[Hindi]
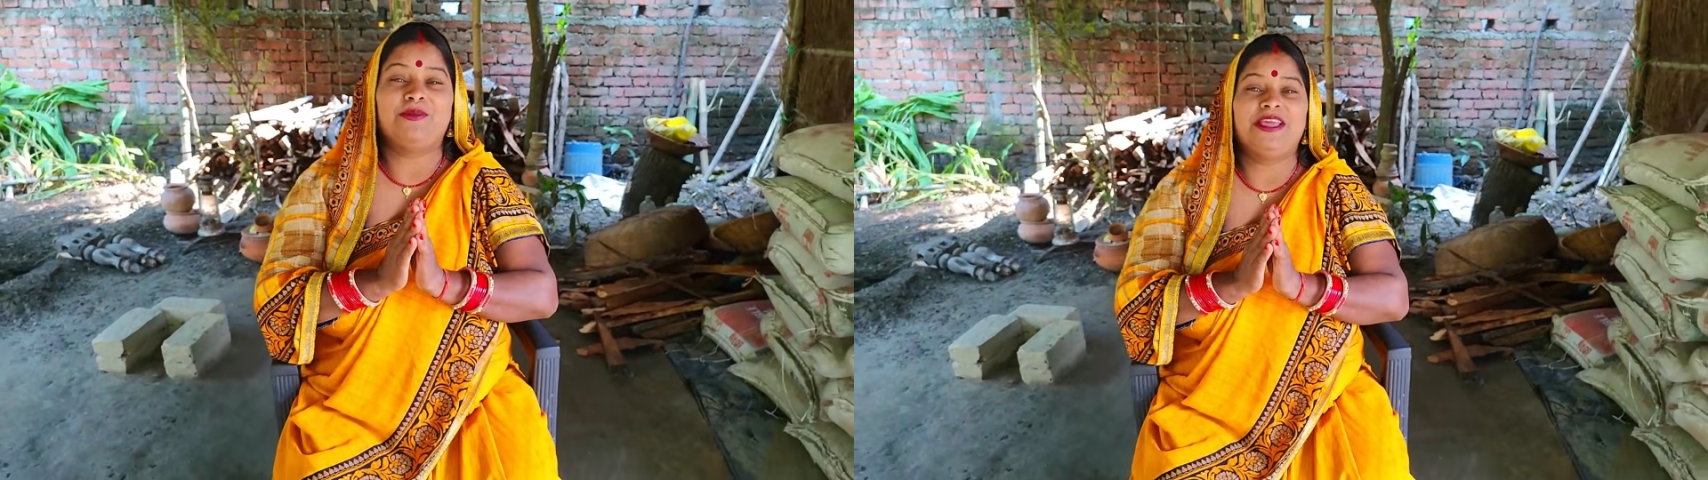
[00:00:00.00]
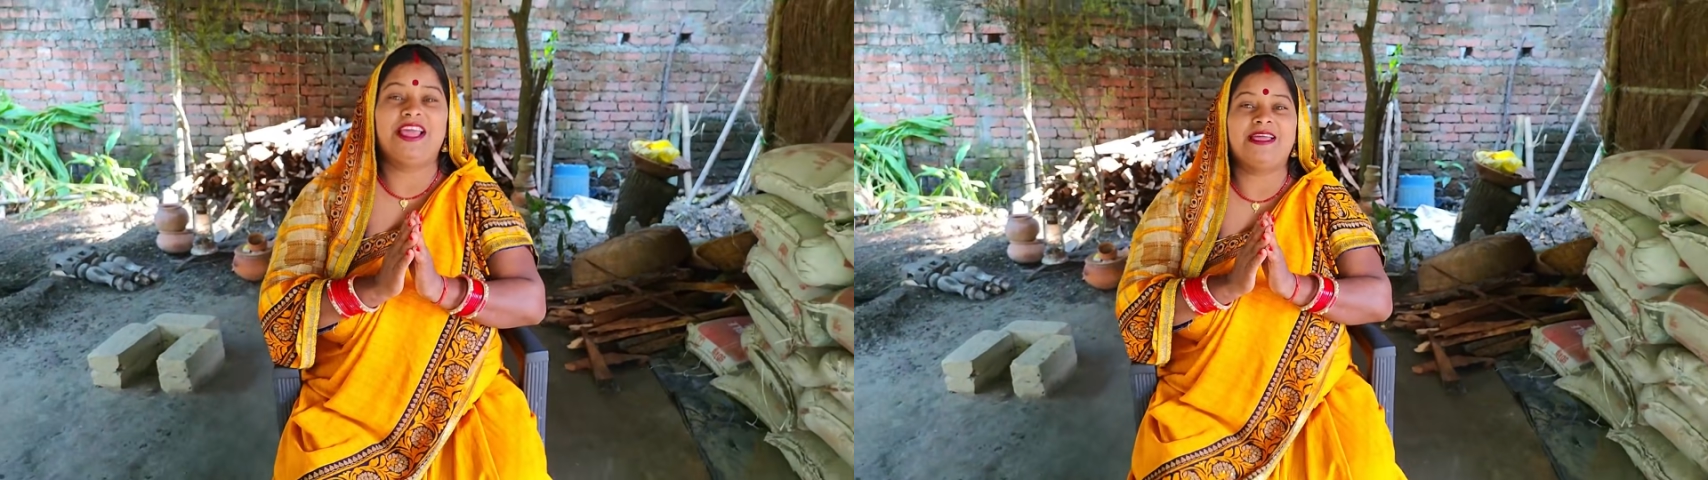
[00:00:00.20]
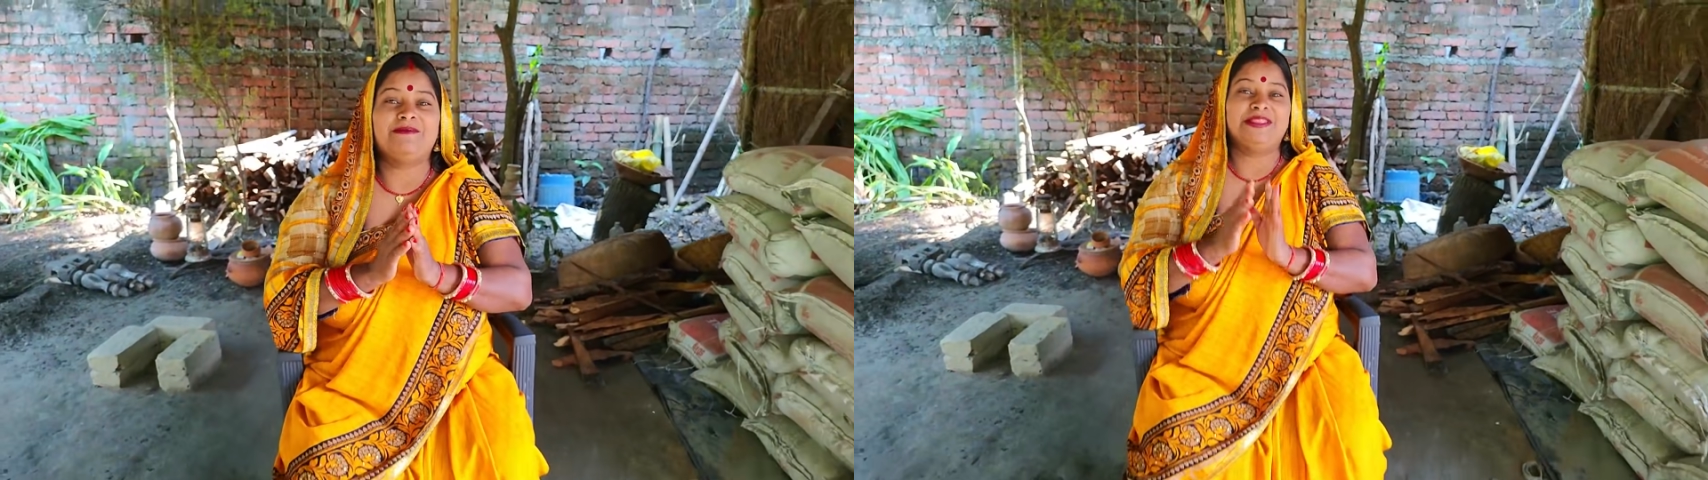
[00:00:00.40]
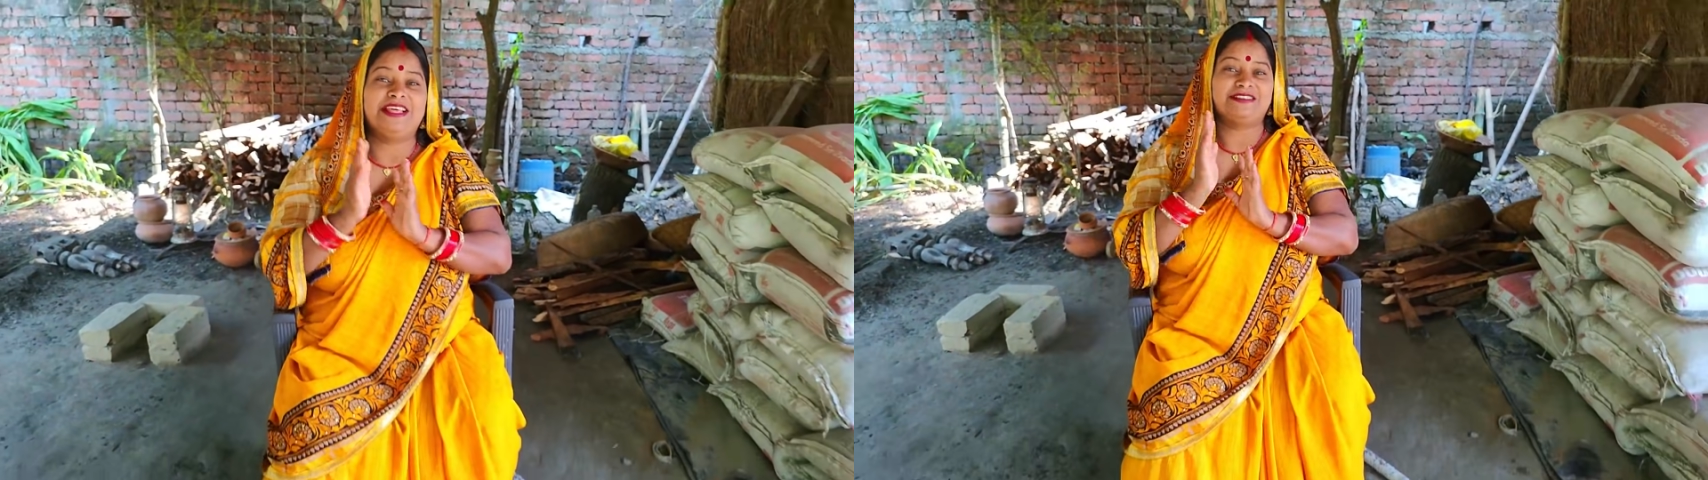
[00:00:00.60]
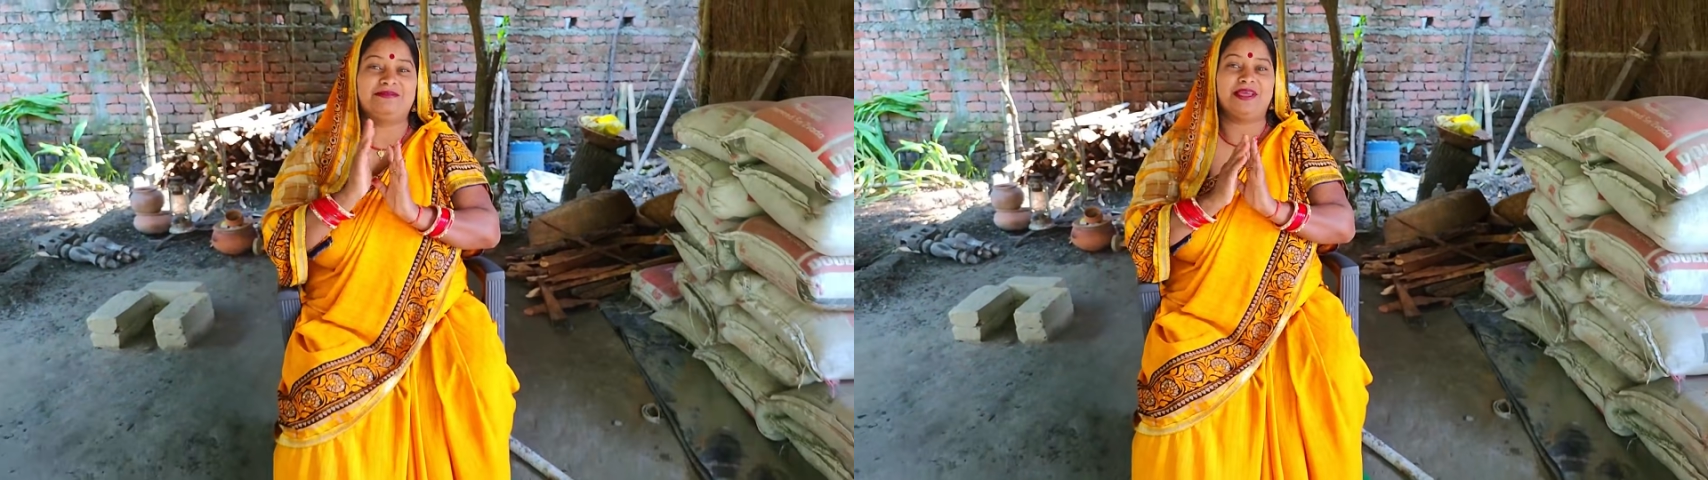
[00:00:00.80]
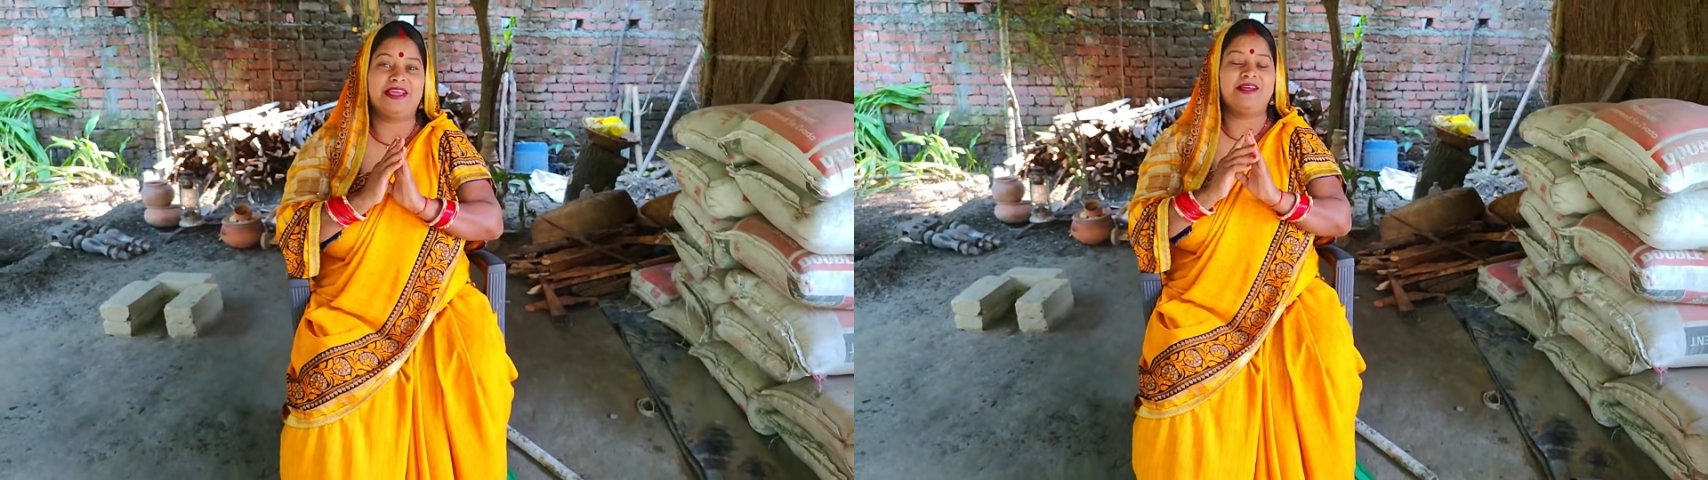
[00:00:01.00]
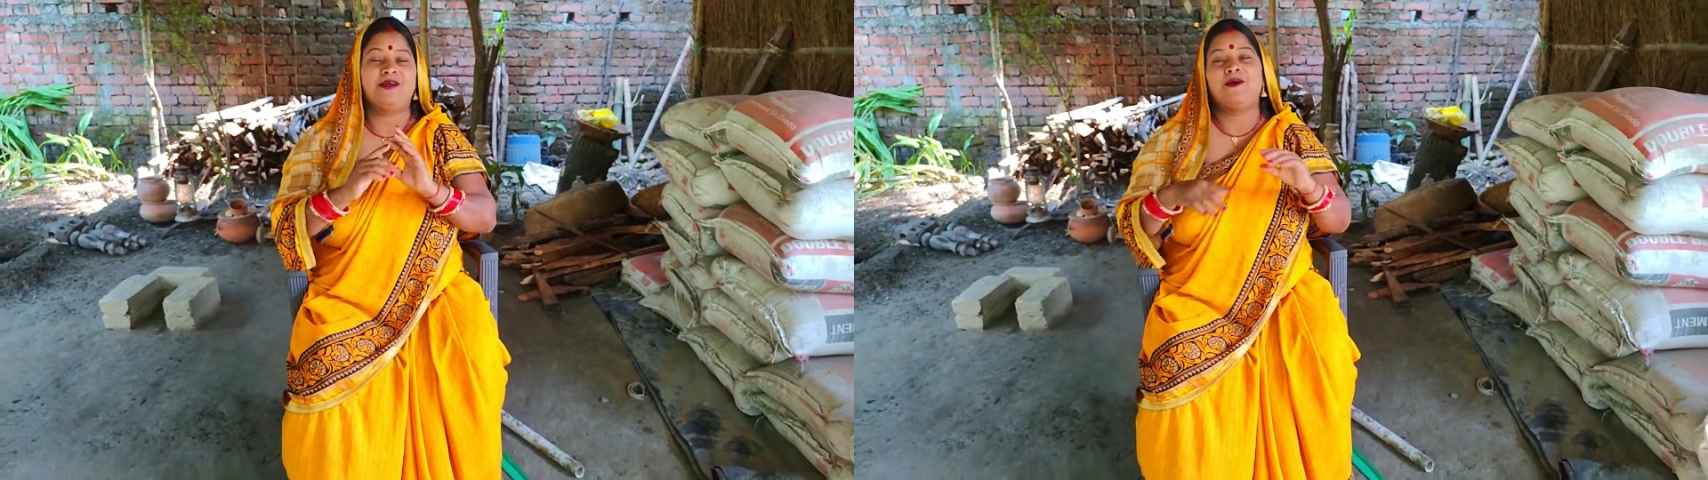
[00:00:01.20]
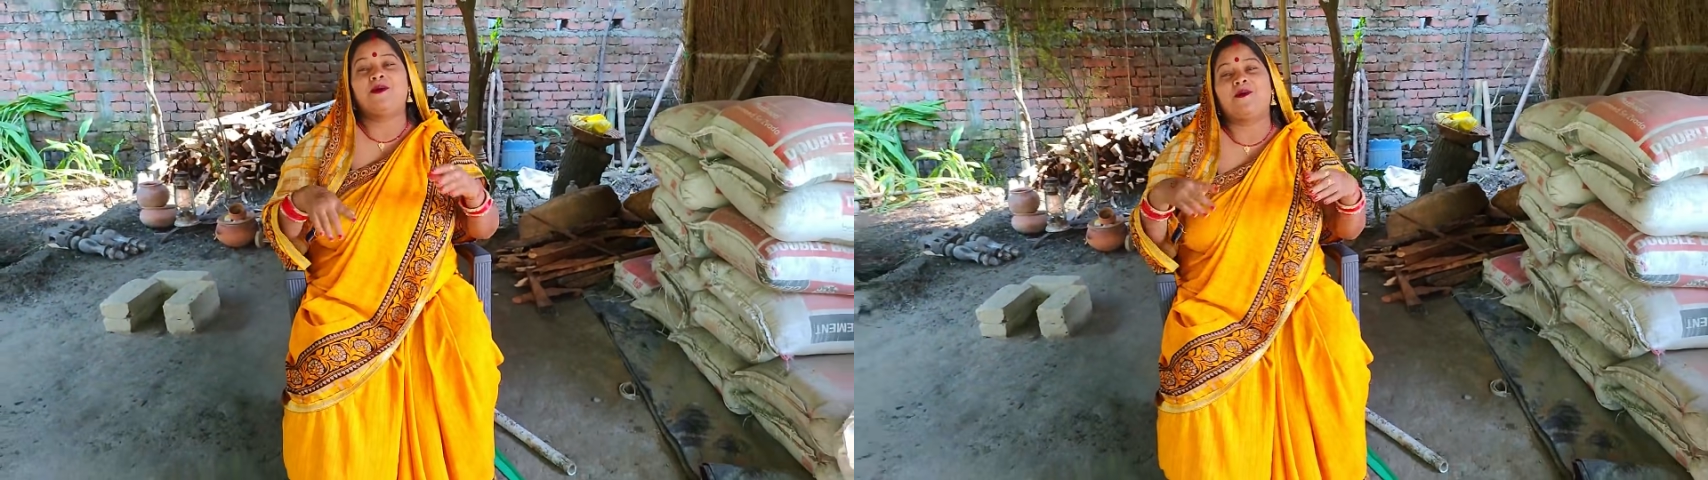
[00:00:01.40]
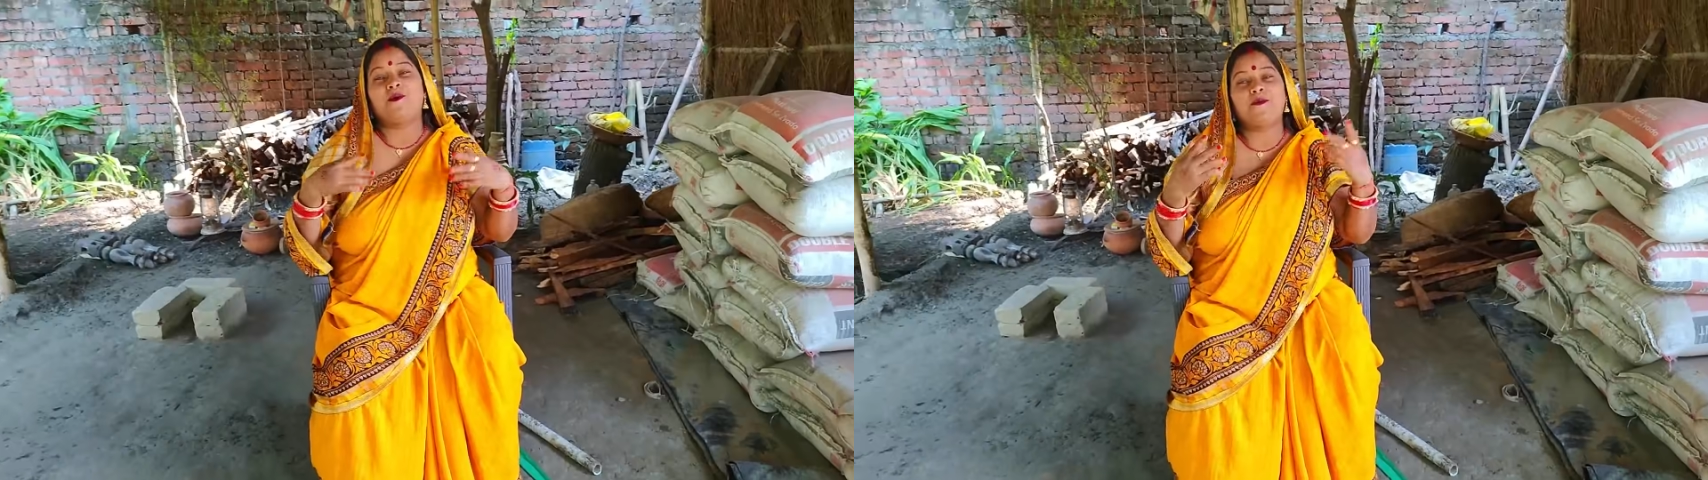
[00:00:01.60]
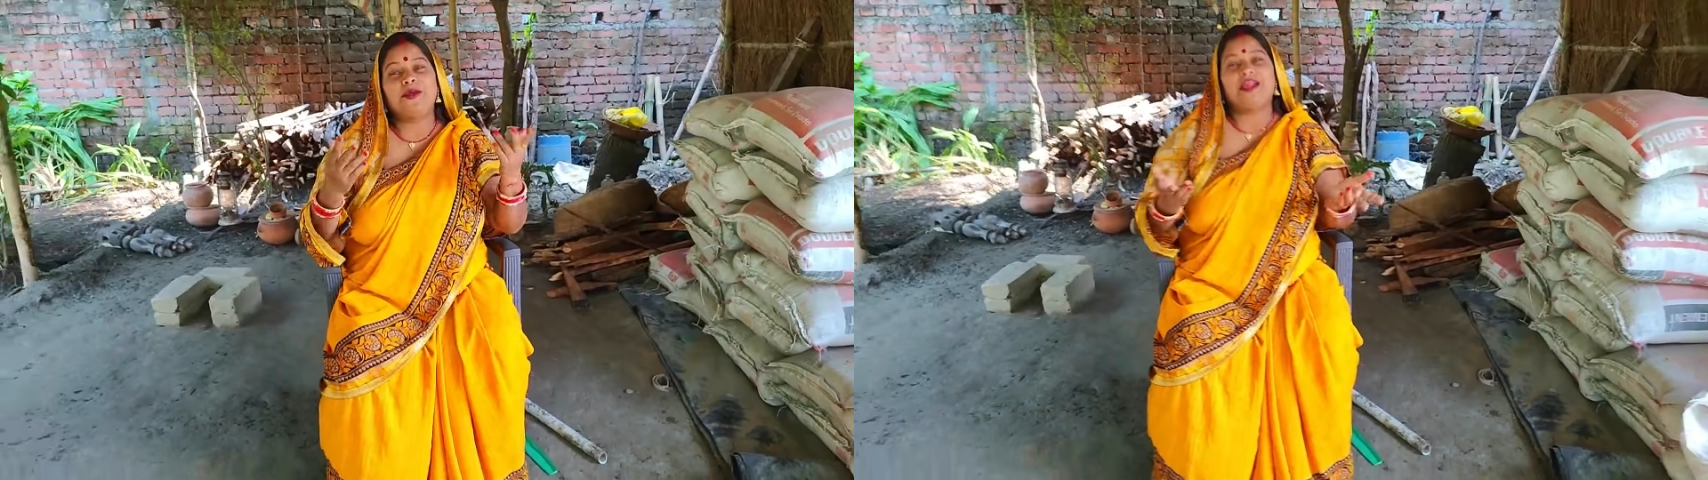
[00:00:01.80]
भी है विदेश में
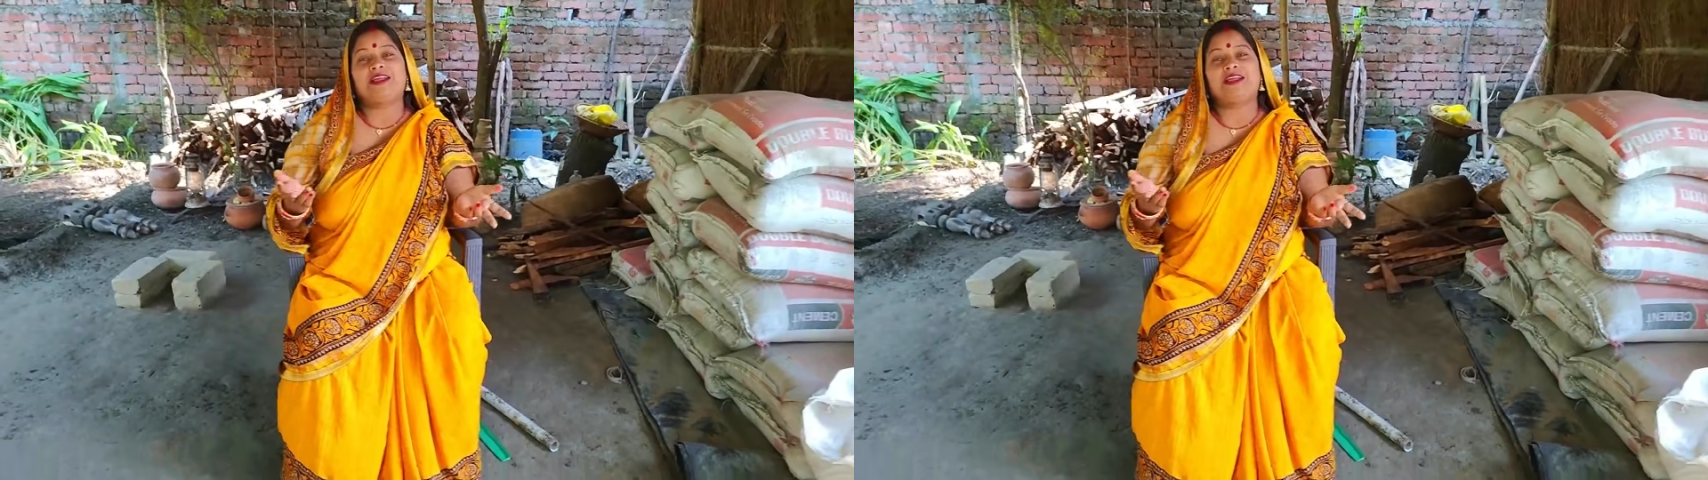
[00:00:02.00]
वो भी